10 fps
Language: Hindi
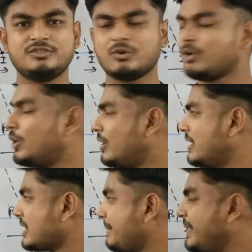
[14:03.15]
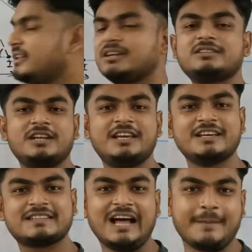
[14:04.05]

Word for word: चीज़ों को बेहतर तरीके से